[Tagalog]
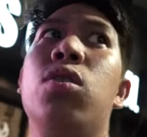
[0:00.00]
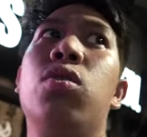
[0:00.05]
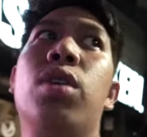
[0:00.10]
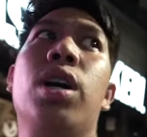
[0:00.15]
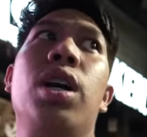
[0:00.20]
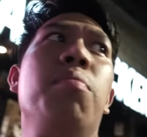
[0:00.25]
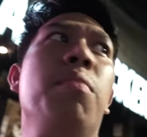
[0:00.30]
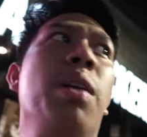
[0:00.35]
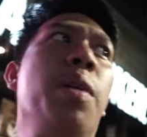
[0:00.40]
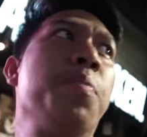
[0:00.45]

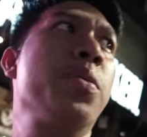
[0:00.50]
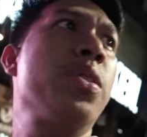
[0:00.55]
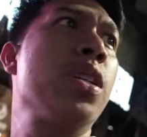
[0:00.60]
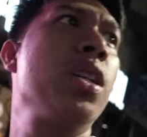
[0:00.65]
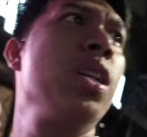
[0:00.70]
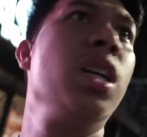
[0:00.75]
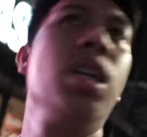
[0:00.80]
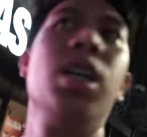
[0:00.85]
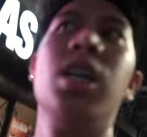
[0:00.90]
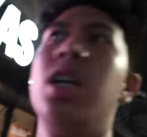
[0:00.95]
Google Maps,
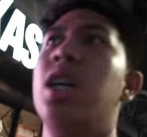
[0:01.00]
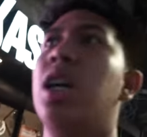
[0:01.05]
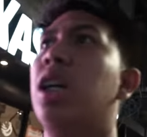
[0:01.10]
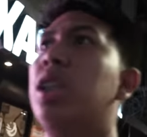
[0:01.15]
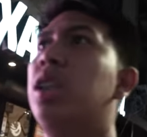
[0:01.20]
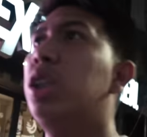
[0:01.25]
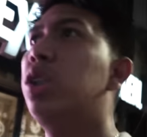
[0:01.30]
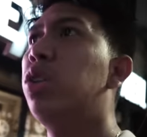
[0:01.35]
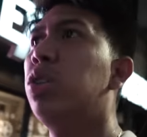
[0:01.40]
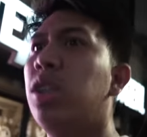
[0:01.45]

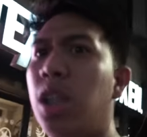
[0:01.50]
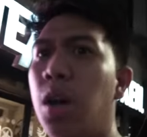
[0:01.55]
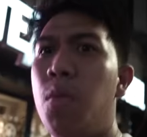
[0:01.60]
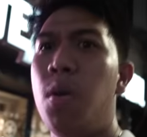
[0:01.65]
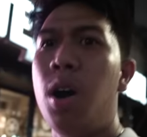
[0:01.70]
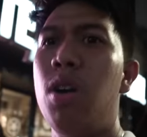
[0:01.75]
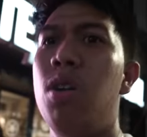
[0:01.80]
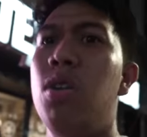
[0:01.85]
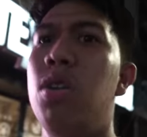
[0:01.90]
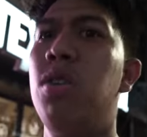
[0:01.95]
nandito na daw
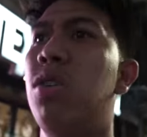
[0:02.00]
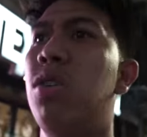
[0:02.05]
ako.